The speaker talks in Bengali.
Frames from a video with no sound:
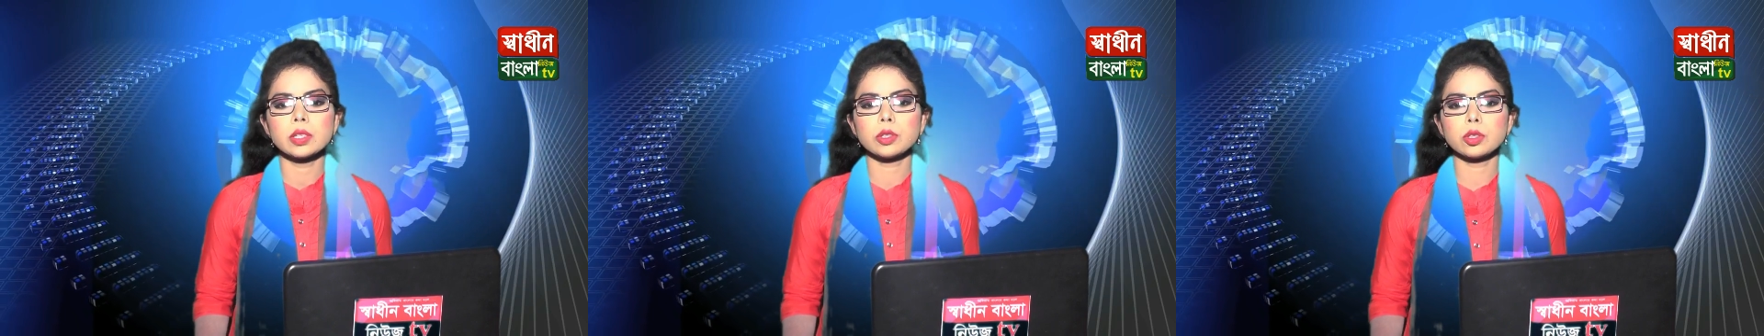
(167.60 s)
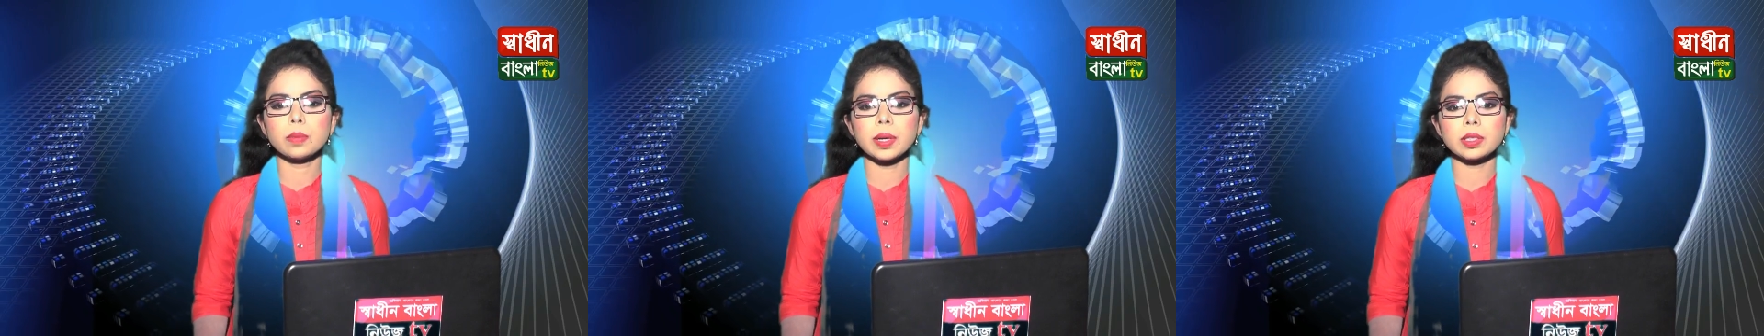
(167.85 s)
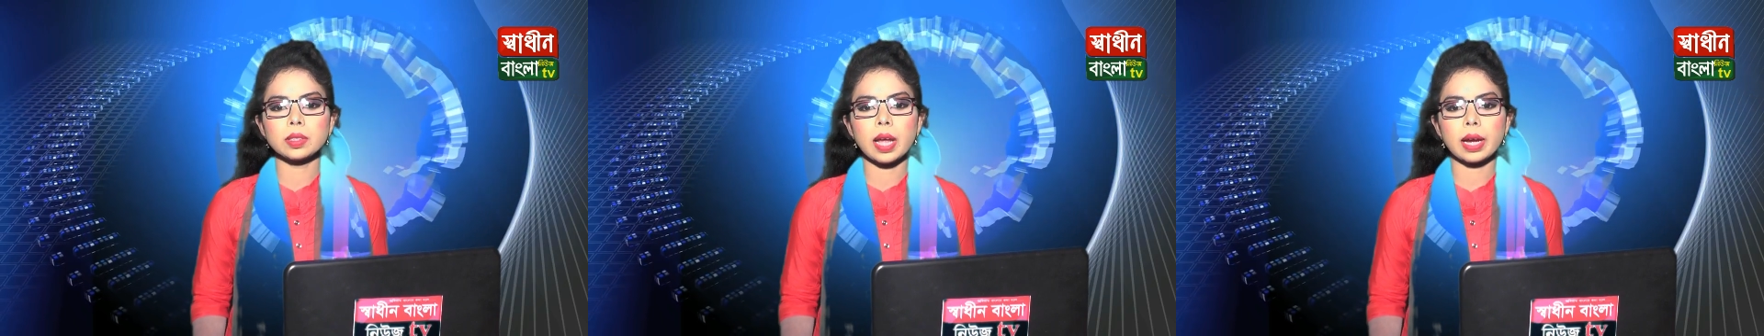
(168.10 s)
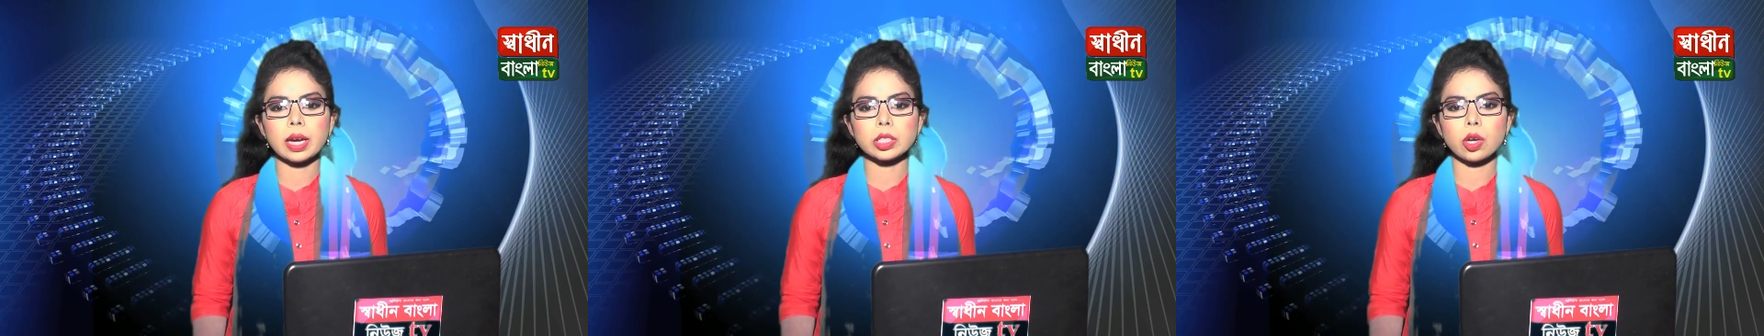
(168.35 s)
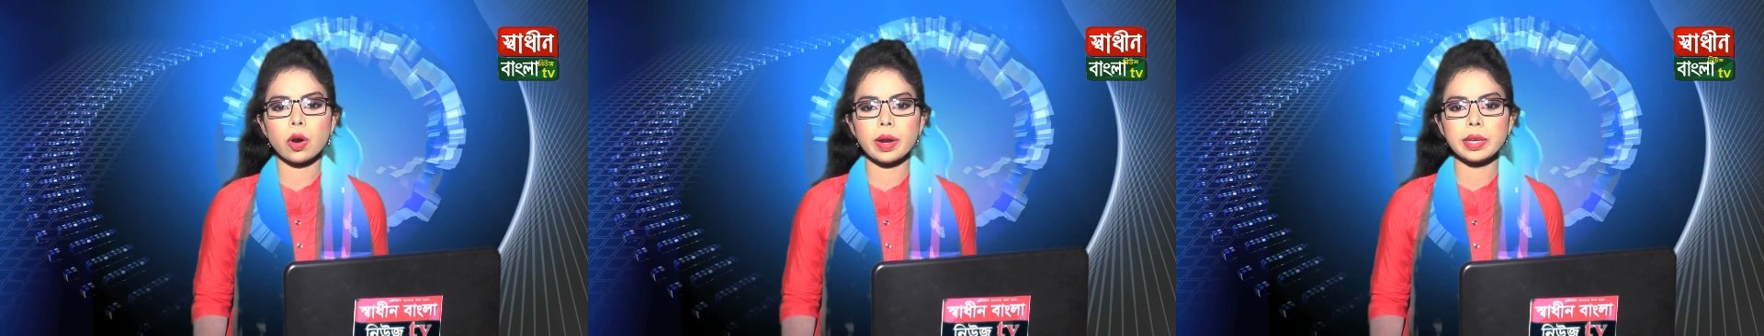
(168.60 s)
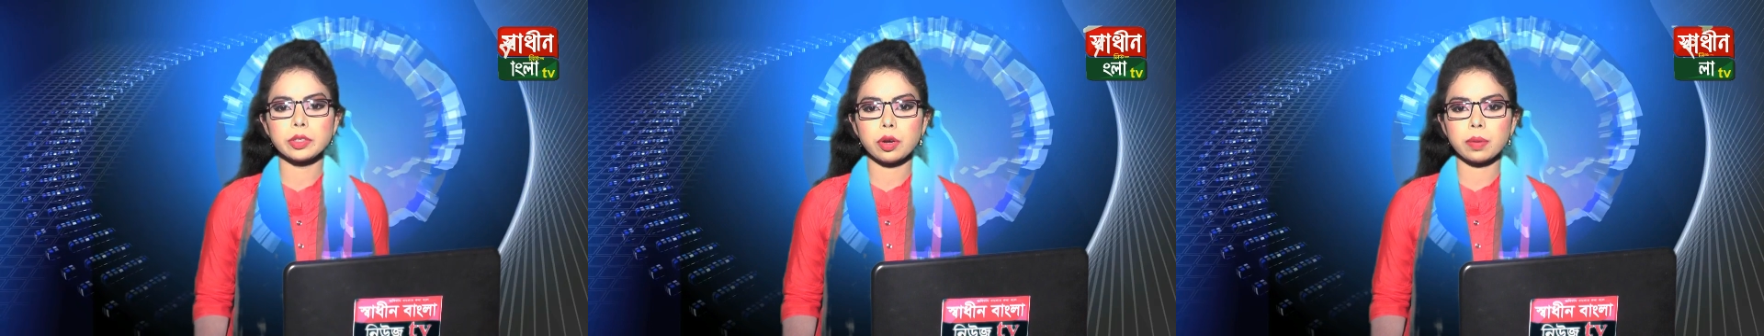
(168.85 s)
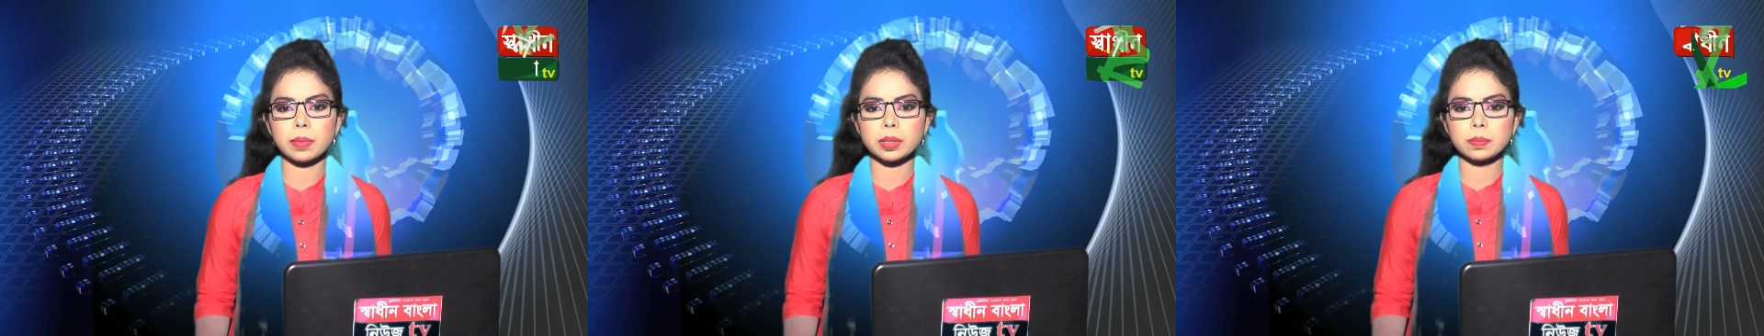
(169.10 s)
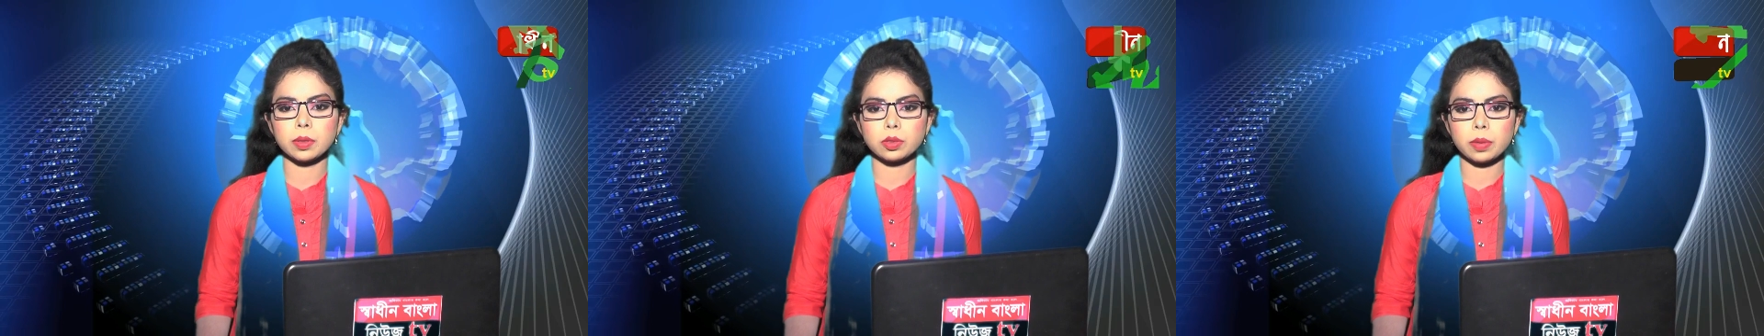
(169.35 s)
শুধুমাত্র ঢাকা শহরে
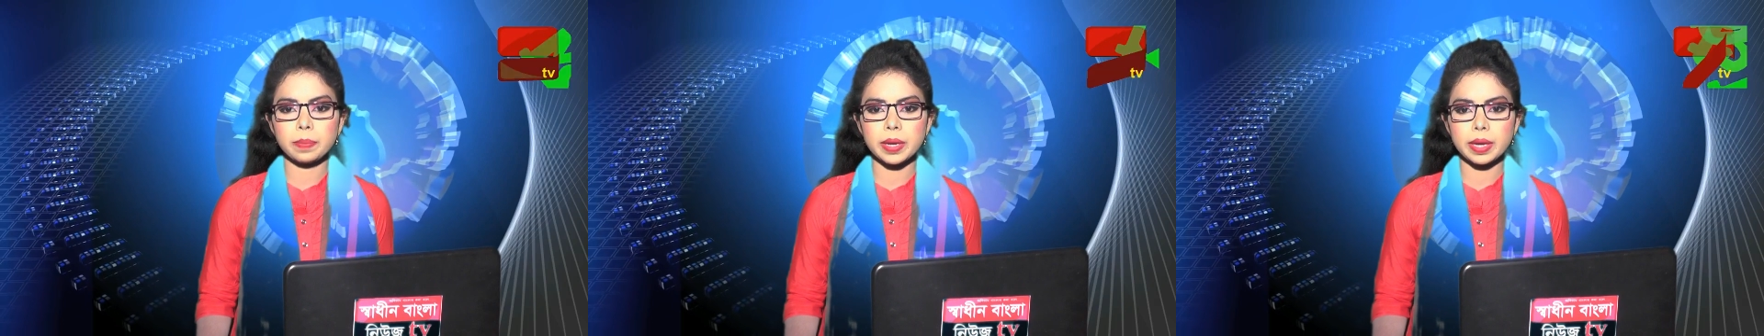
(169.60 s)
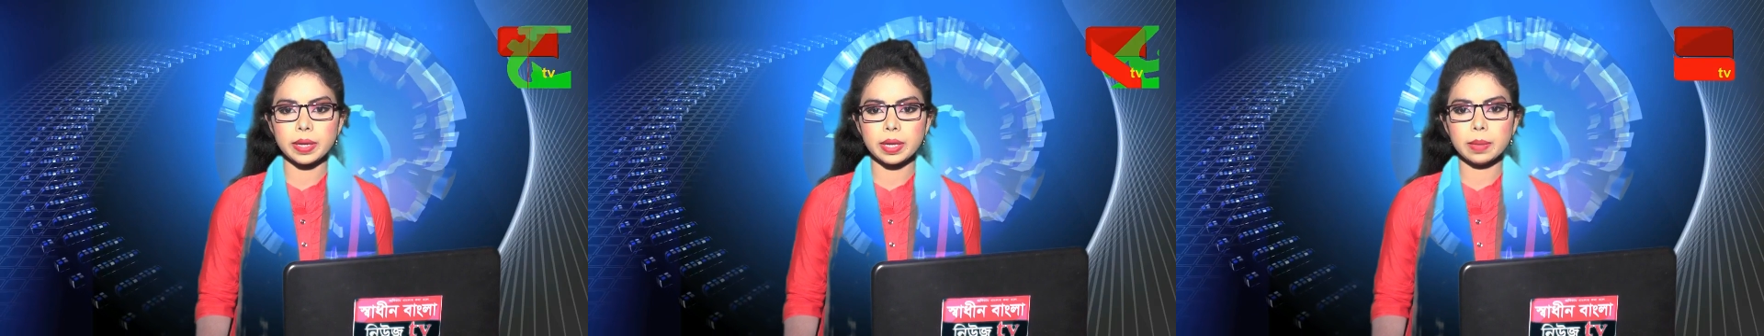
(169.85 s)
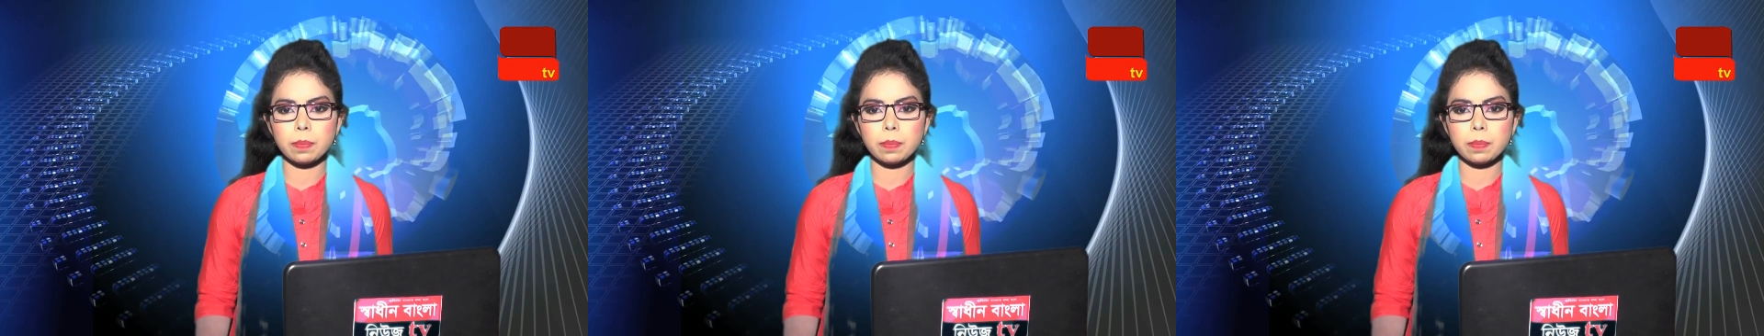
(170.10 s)
সংবাদপত্র বিক্রি